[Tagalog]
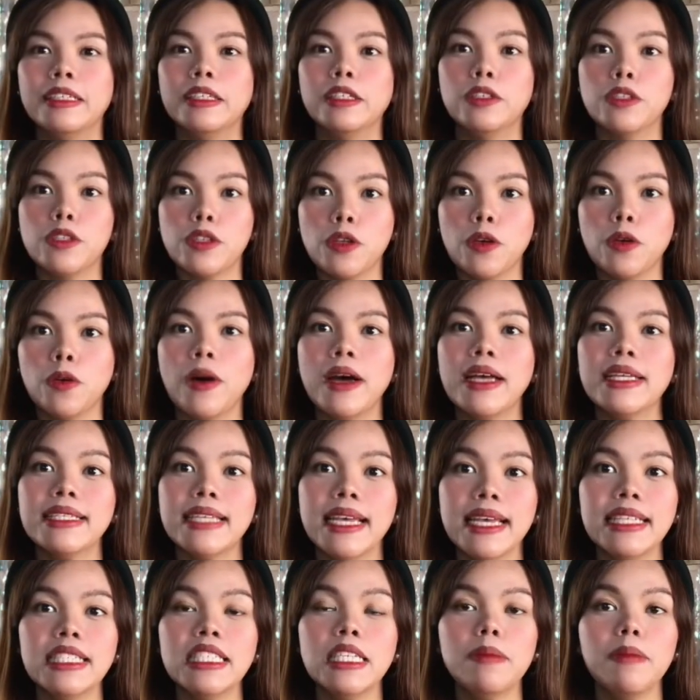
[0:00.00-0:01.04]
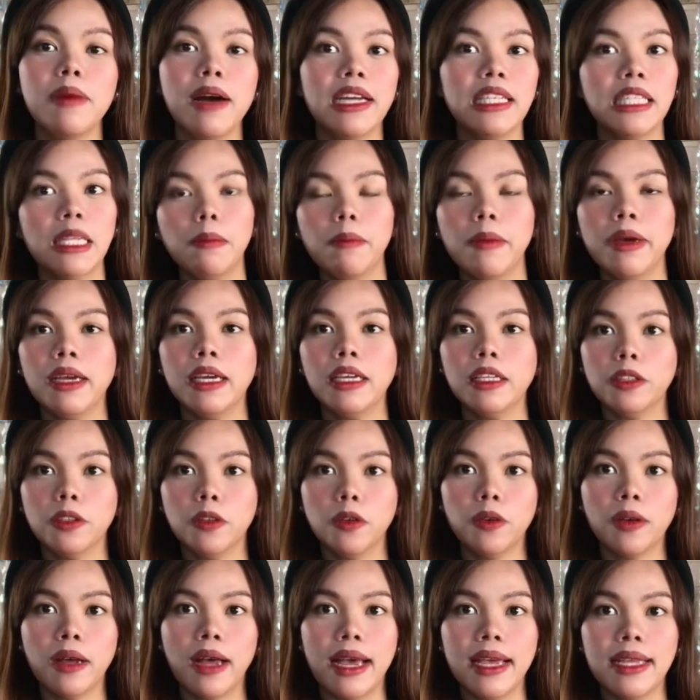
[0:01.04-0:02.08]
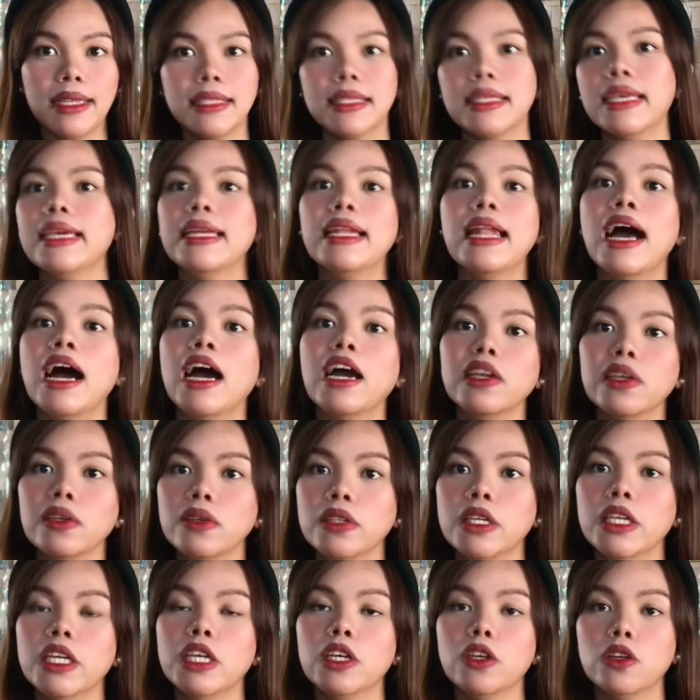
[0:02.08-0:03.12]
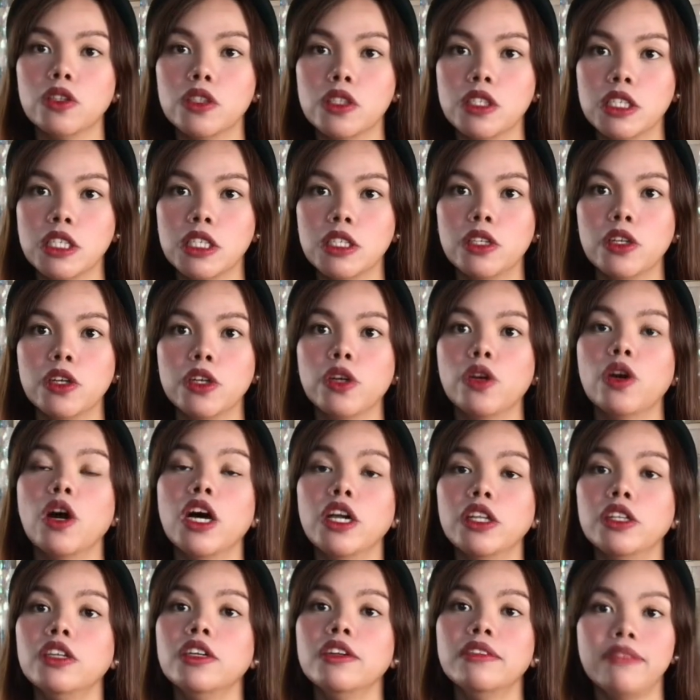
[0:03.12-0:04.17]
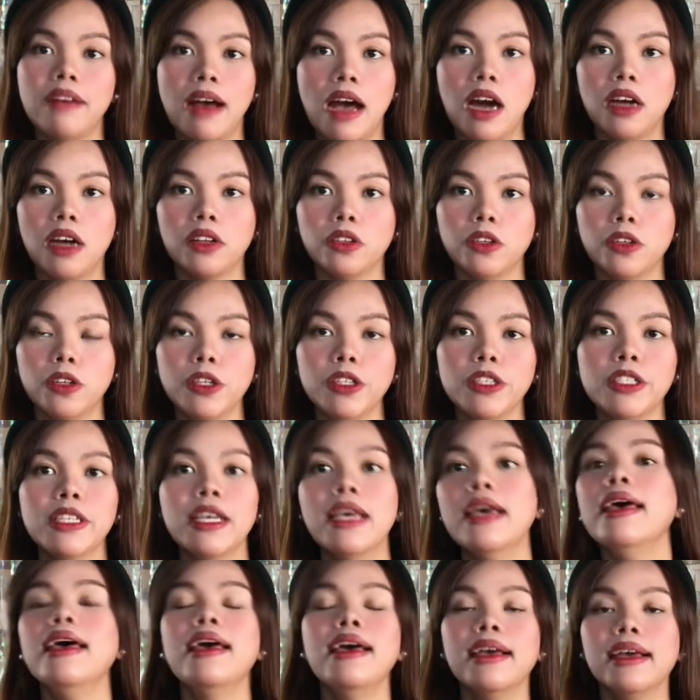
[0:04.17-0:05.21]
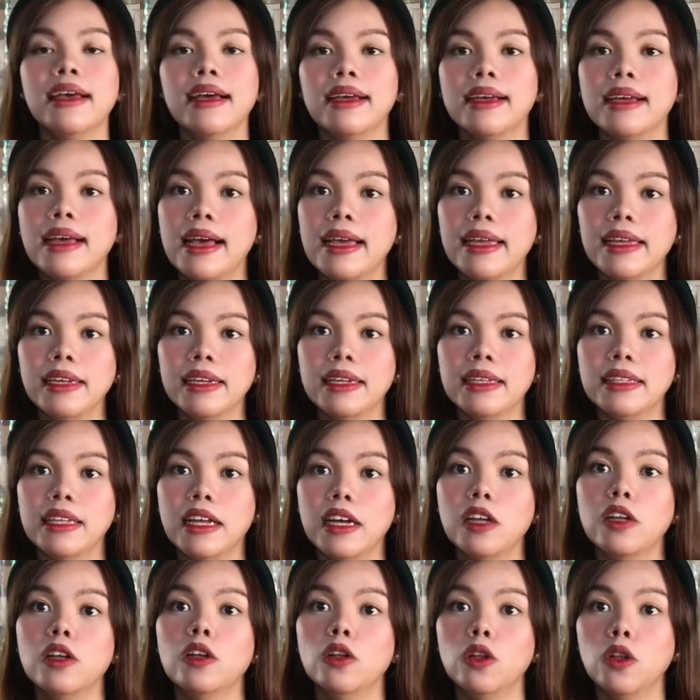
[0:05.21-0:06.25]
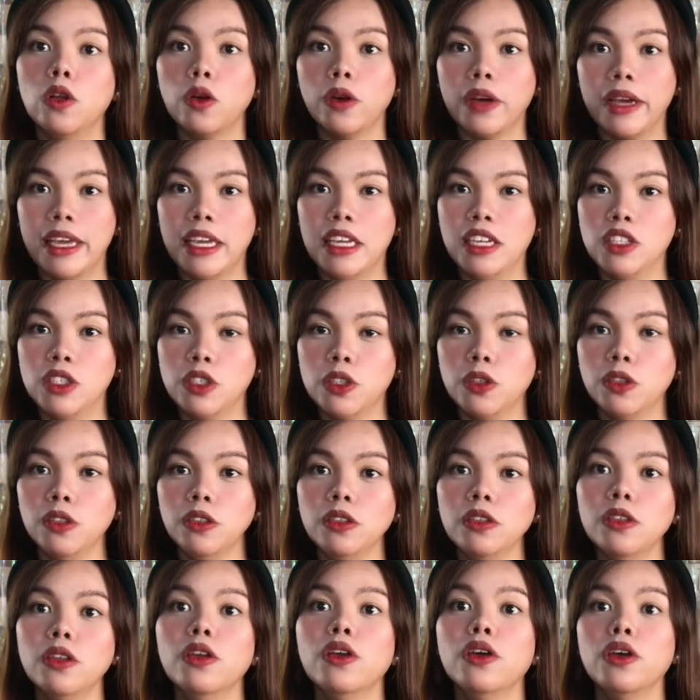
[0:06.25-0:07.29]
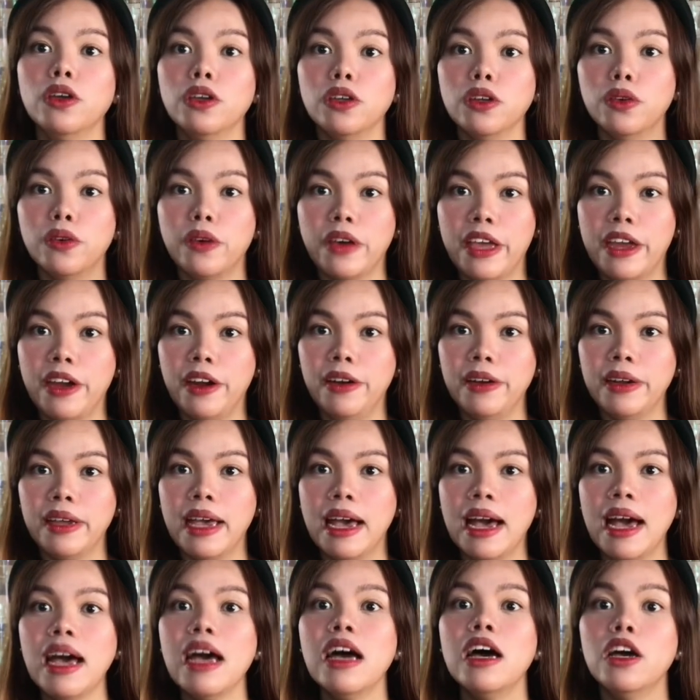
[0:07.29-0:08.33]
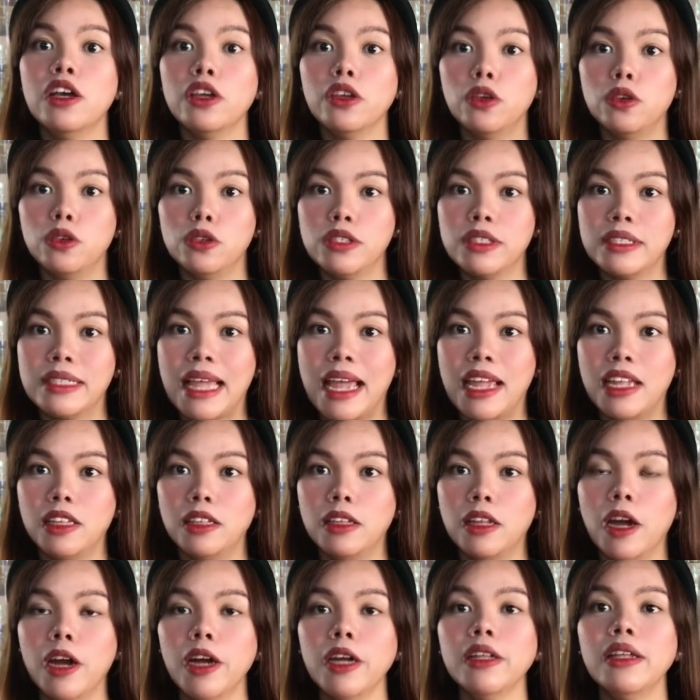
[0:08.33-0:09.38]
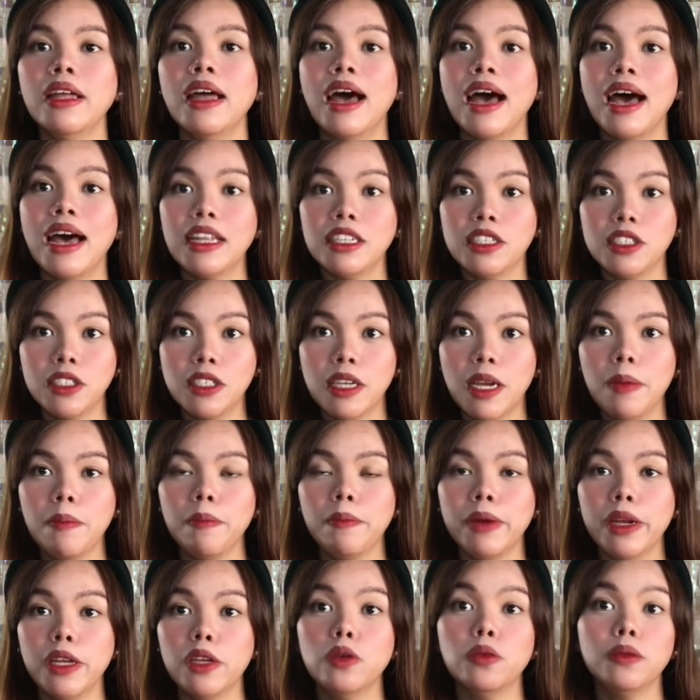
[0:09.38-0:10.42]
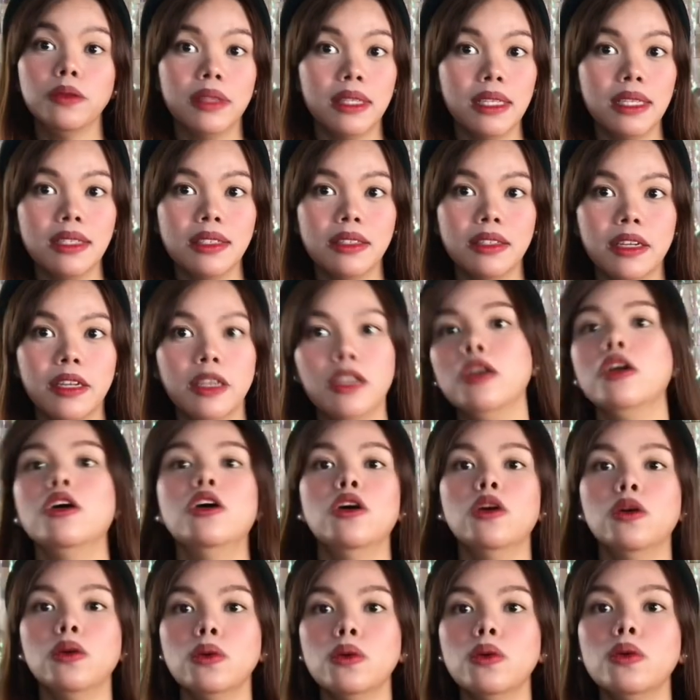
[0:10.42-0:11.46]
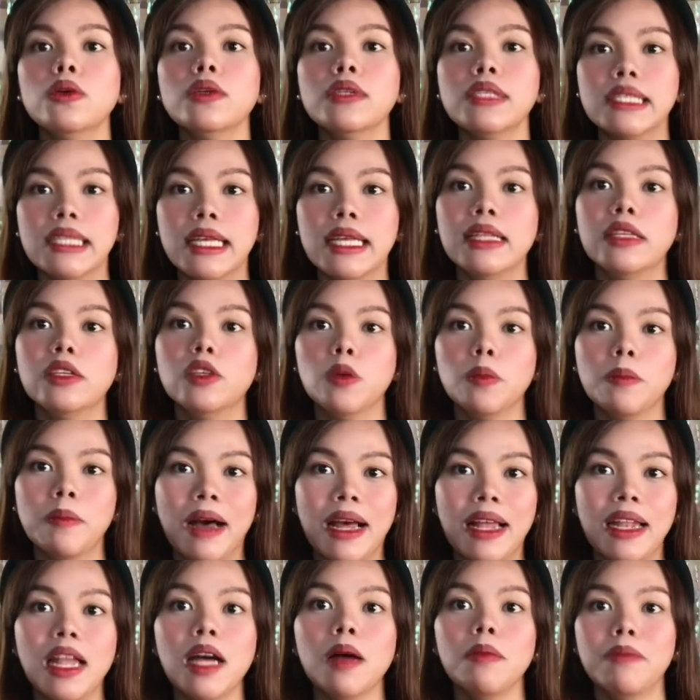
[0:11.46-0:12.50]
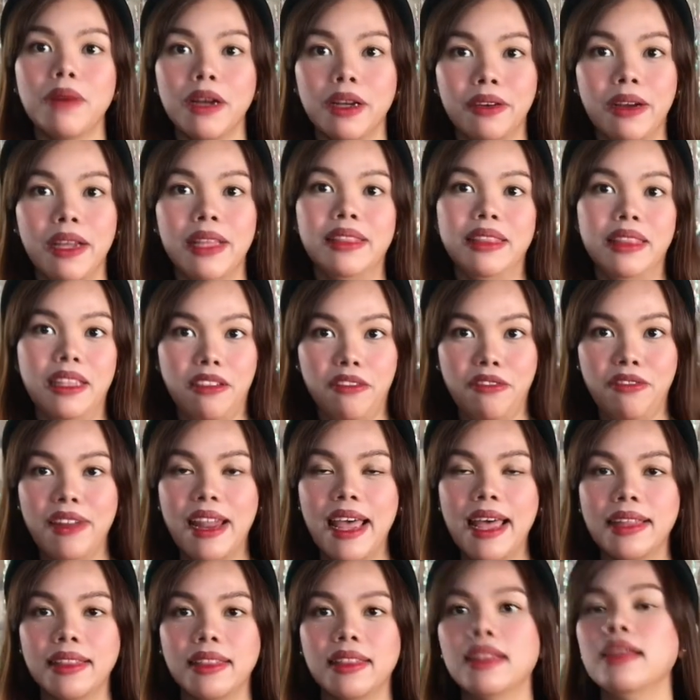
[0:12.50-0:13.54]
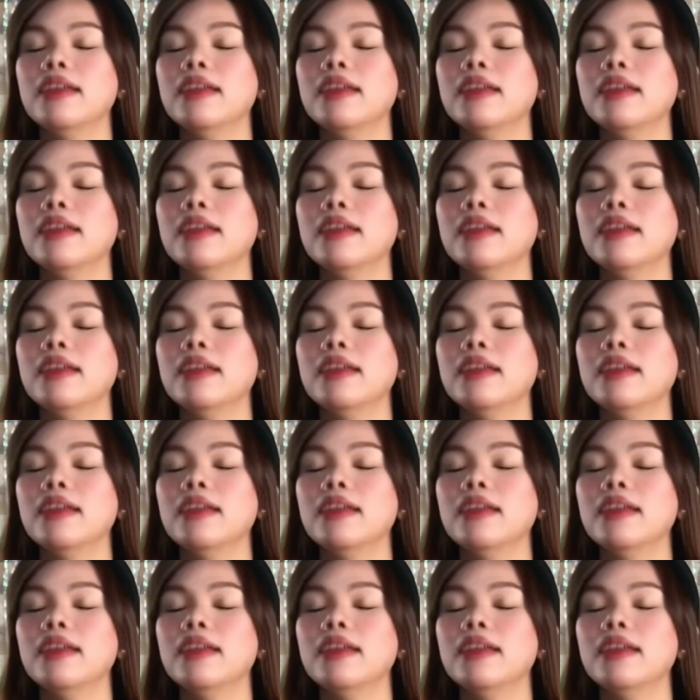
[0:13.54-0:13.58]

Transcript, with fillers: So aside sa mga nabanggit ko guys, kailangan nyo din i-consider yung other factors kagaya ng location, yung area, yung standard, at syempre yung district kung saan nyo balak mag-rent ng flat.